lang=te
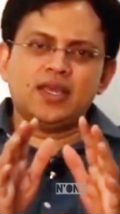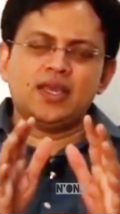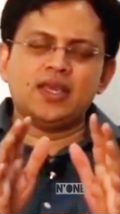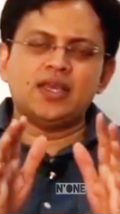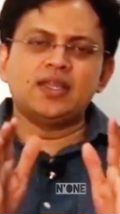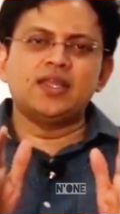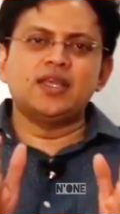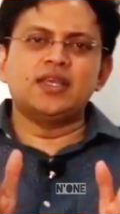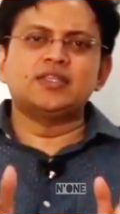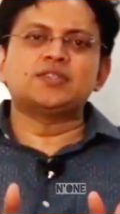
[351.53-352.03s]
ఏ
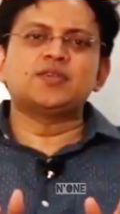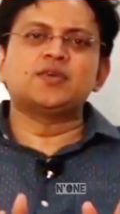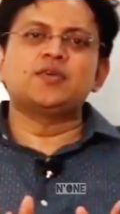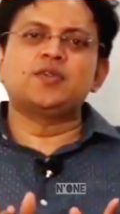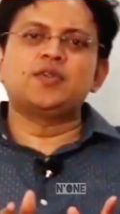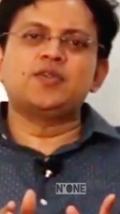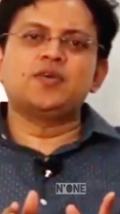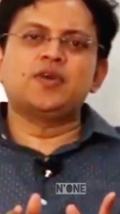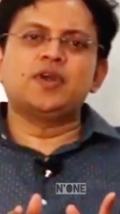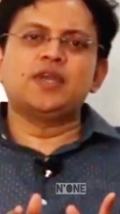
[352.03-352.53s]

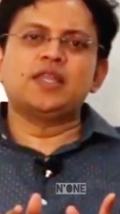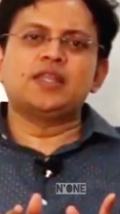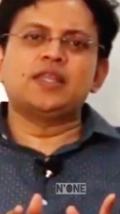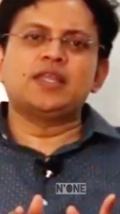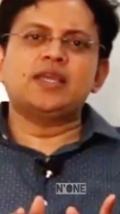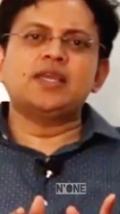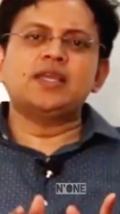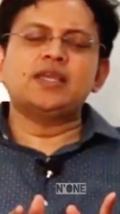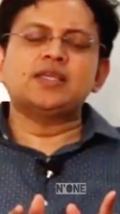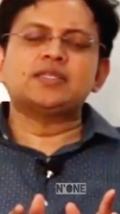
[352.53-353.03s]
దేశంలో
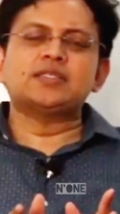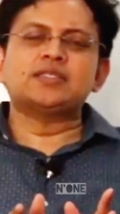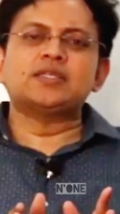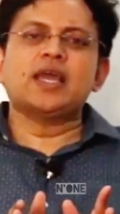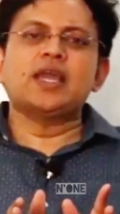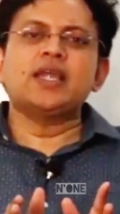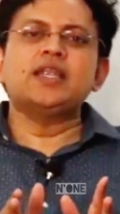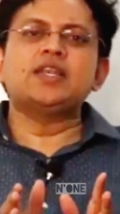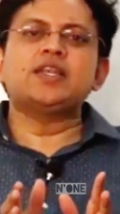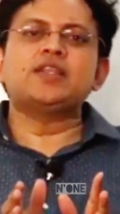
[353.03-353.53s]
అయితే
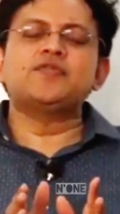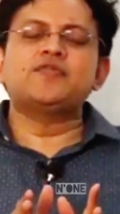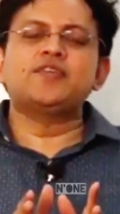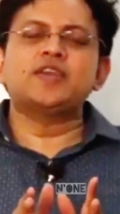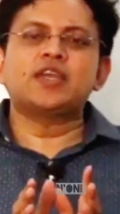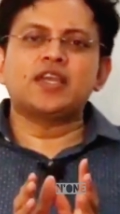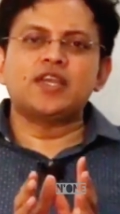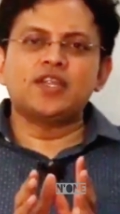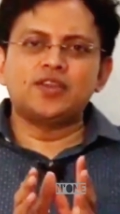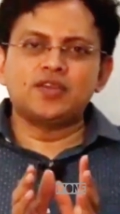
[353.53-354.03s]

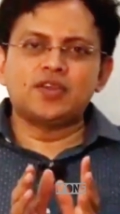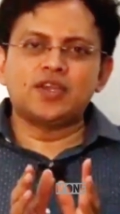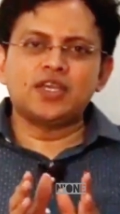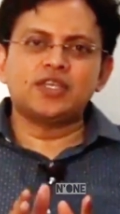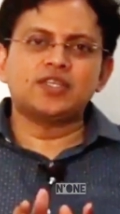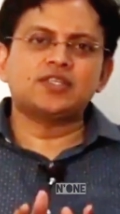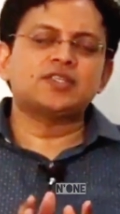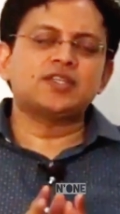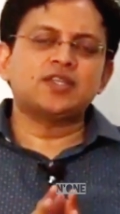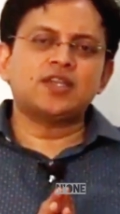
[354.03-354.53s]
సైంటిఫిక్
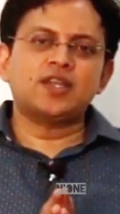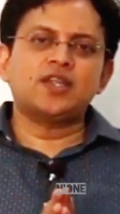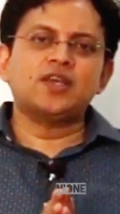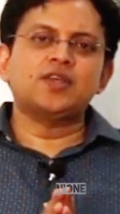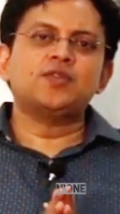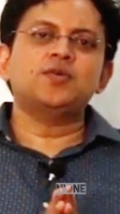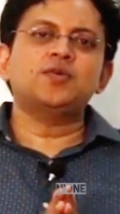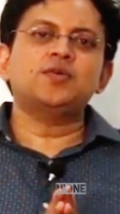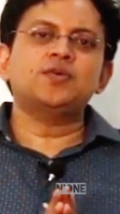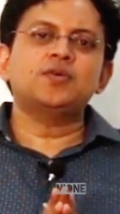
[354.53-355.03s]
ఎడ్యుకేషన్
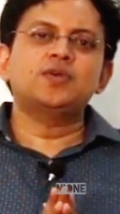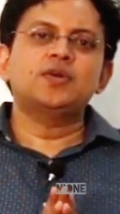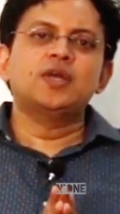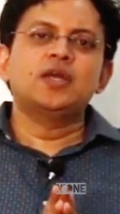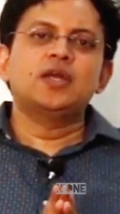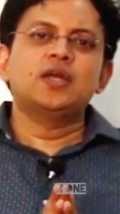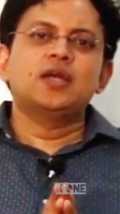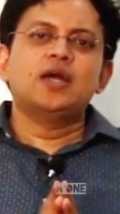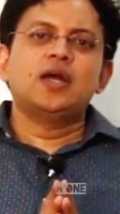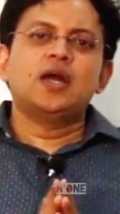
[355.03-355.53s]
లేదో
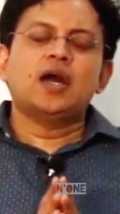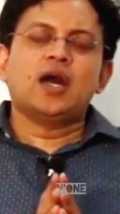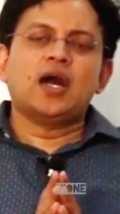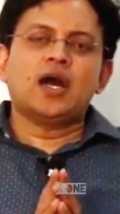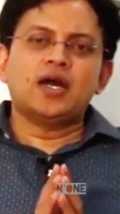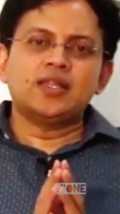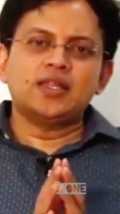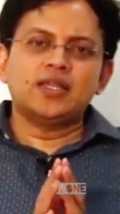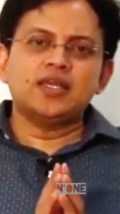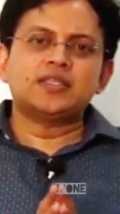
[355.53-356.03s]

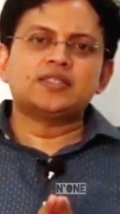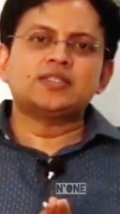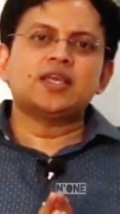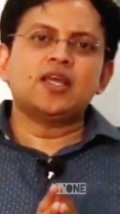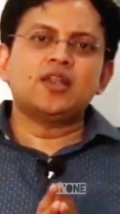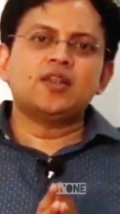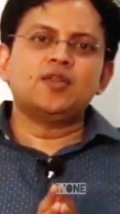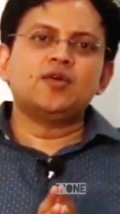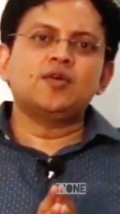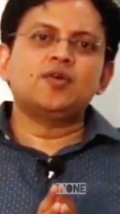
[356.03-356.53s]
ఆ
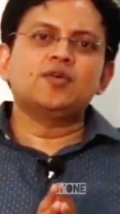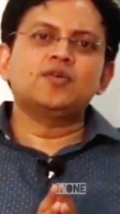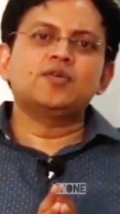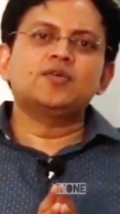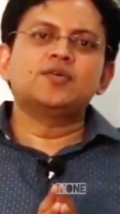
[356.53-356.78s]
దేశాల్లో